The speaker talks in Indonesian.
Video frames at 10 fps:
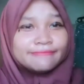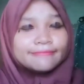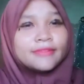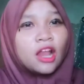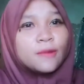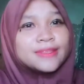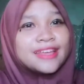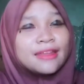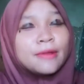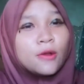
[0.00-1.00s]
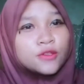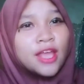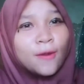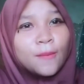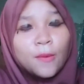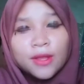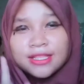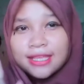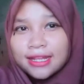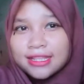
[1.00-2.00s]
kalau misalkan bagus aku mau buat
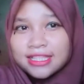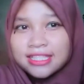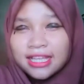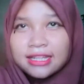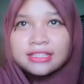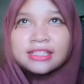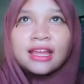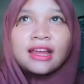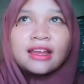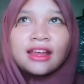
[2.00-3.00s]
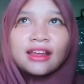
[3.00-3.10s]
challenge challenge yang